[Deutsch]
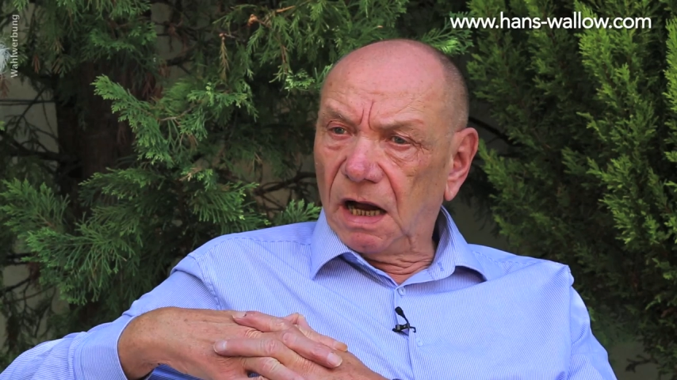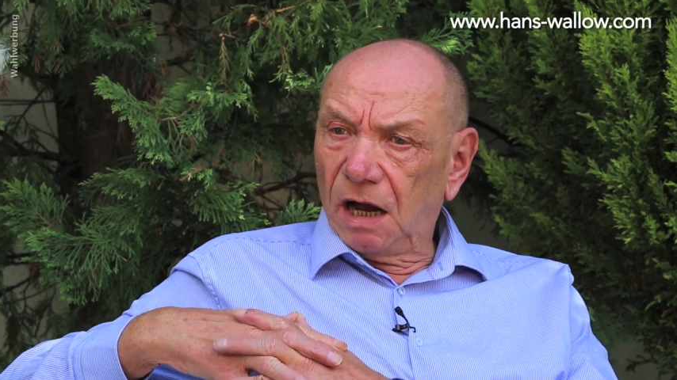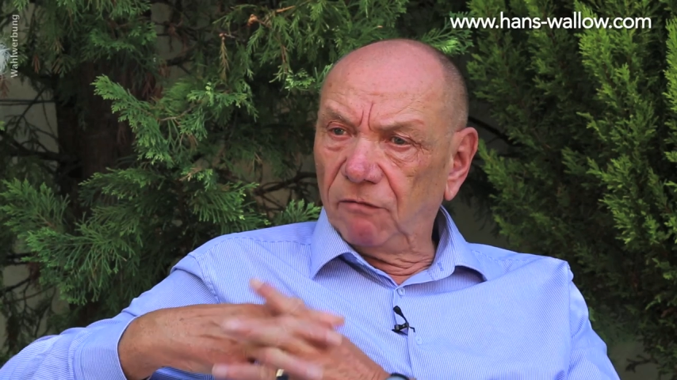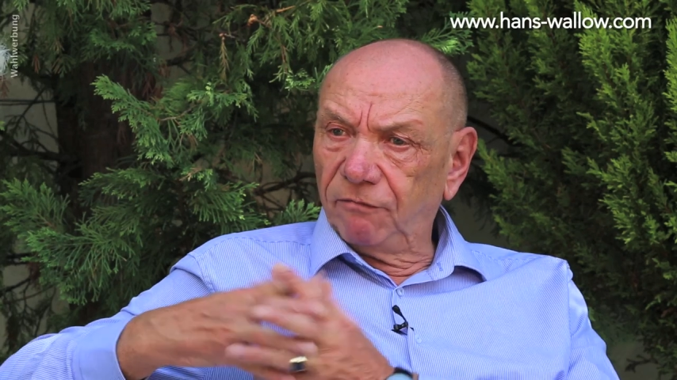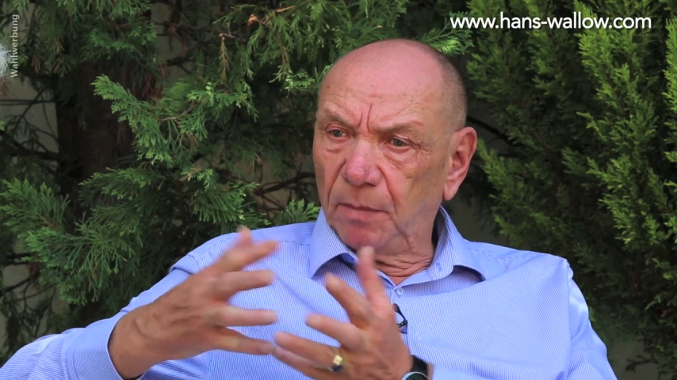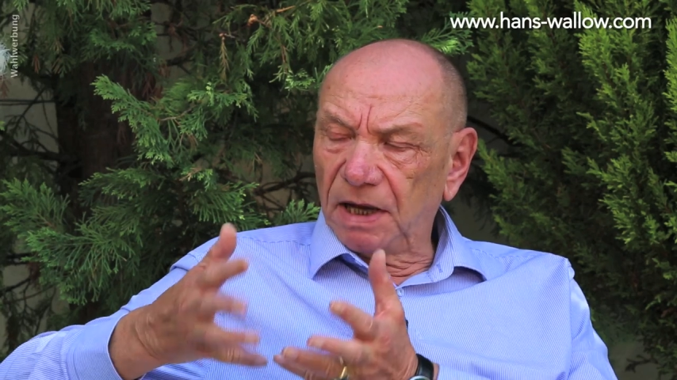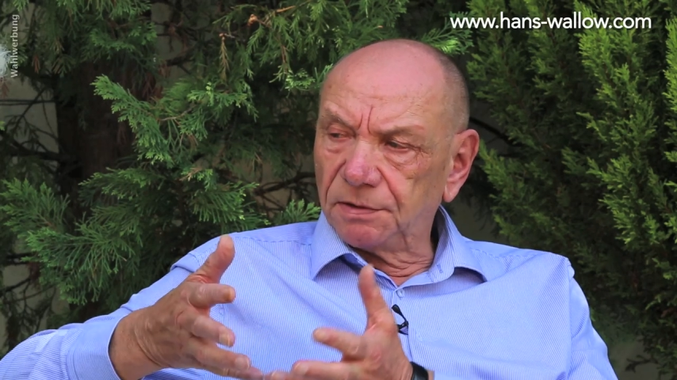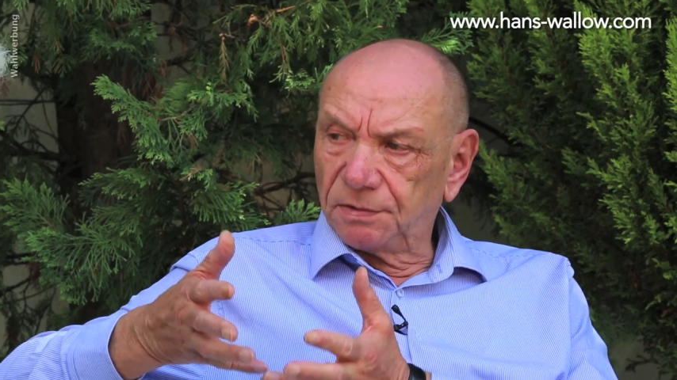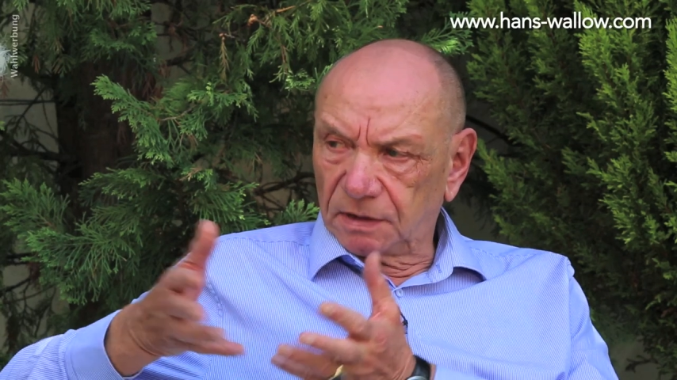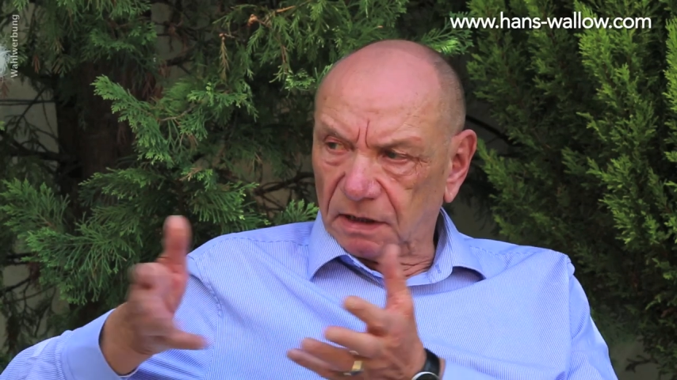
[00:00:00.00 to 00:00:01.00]

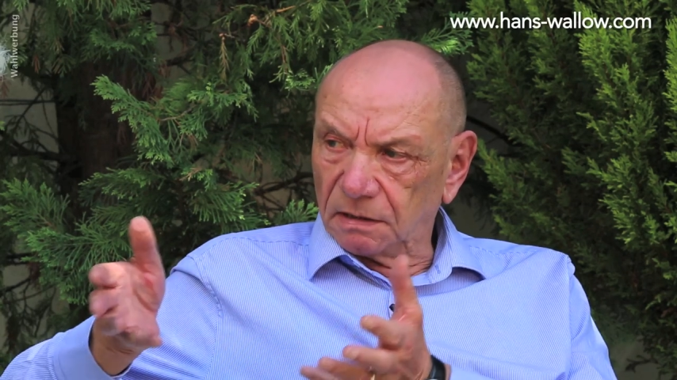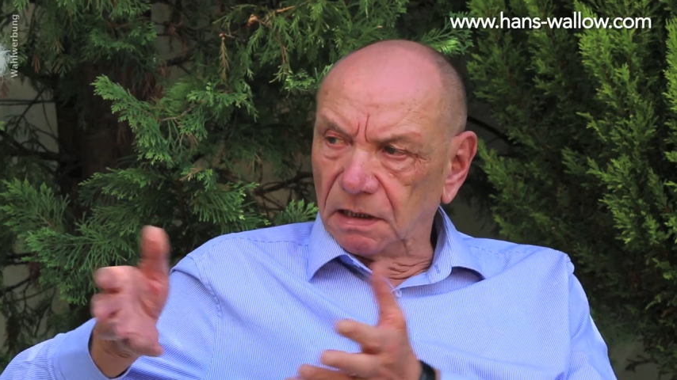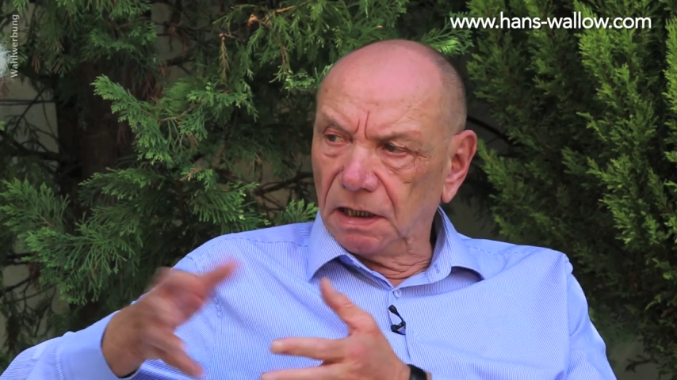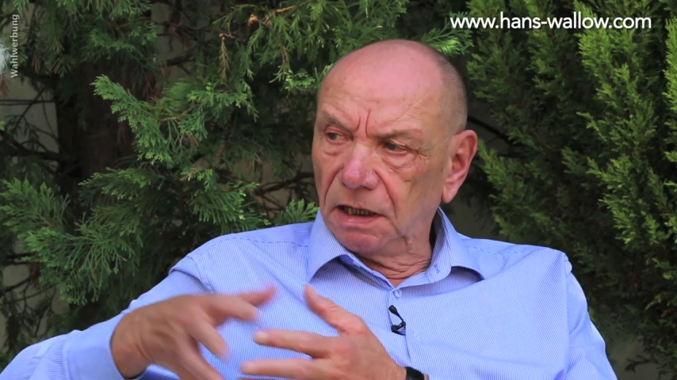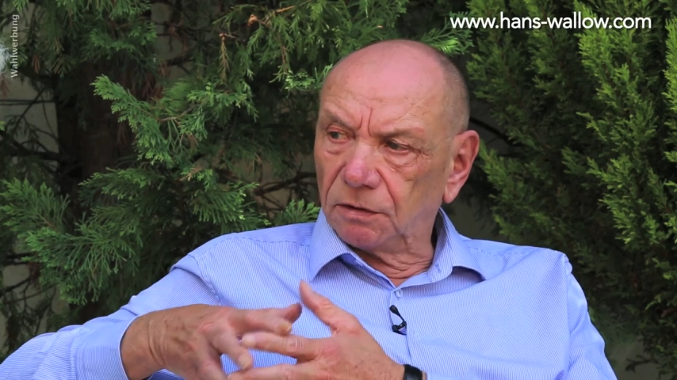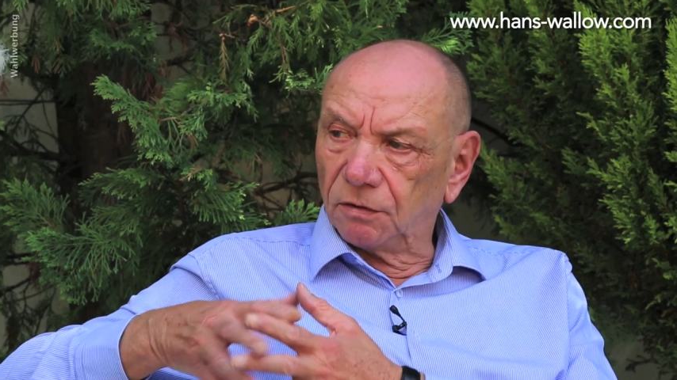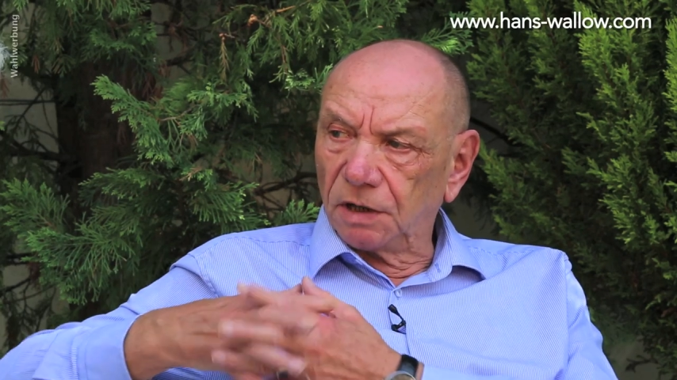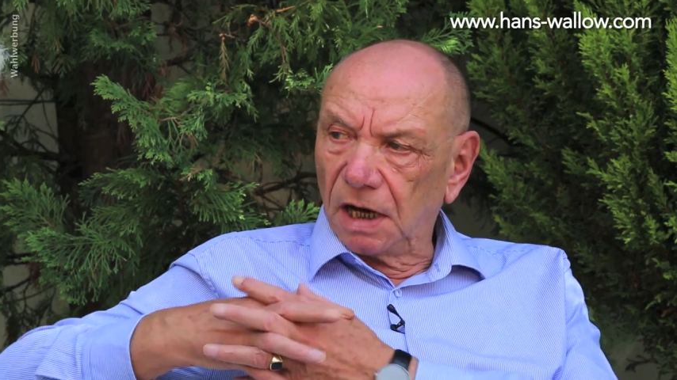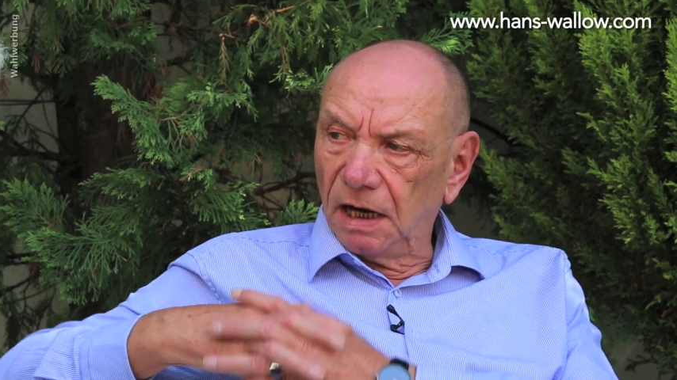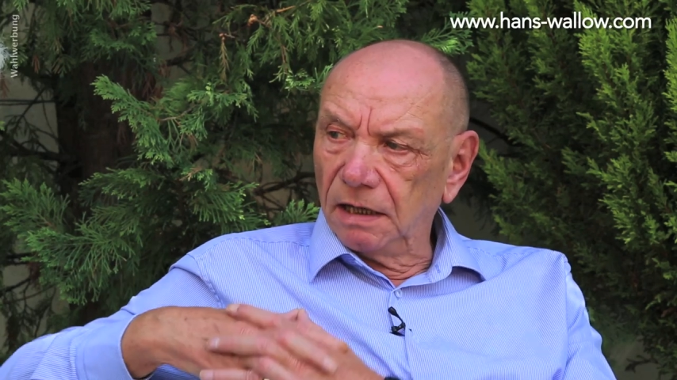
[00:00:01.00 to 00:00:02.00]
aufpasst, dass sie nicht
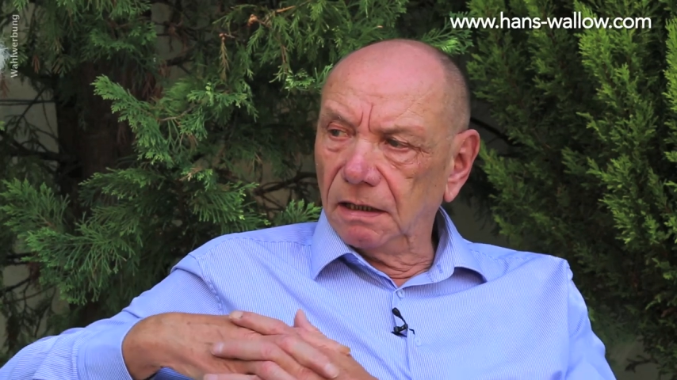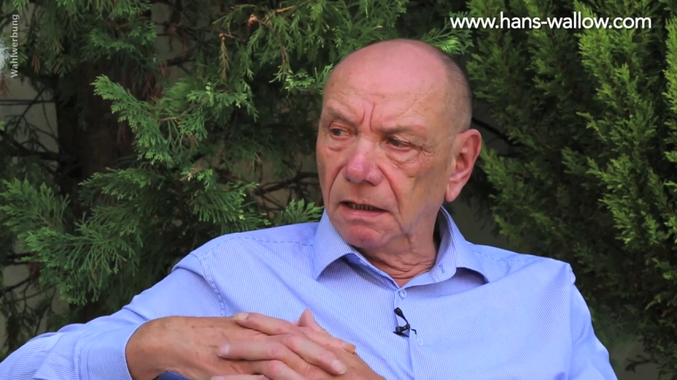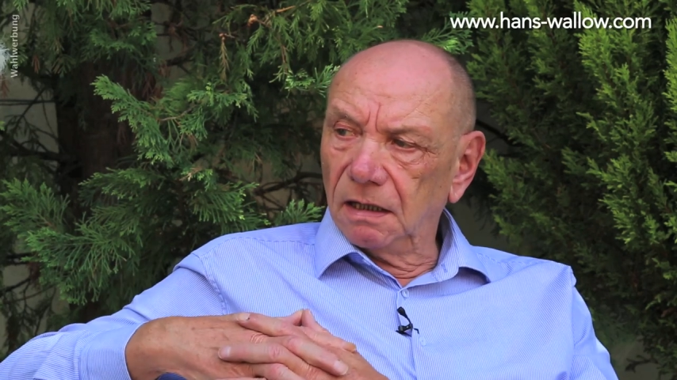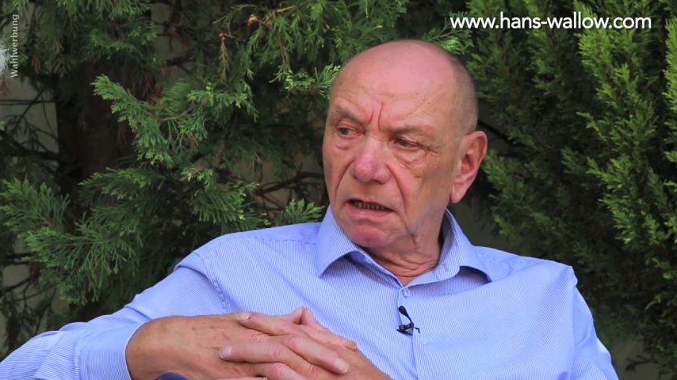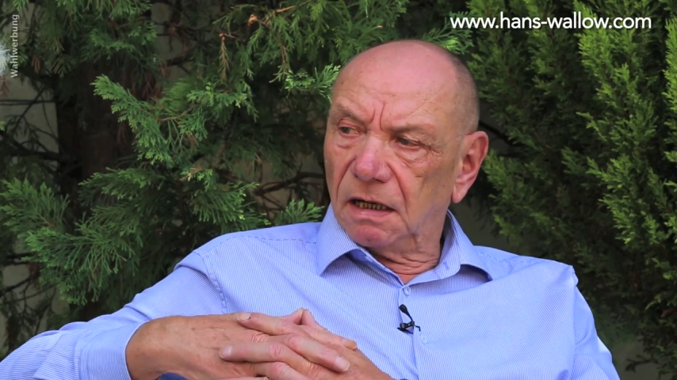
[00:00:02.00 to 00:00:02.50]
durch ein,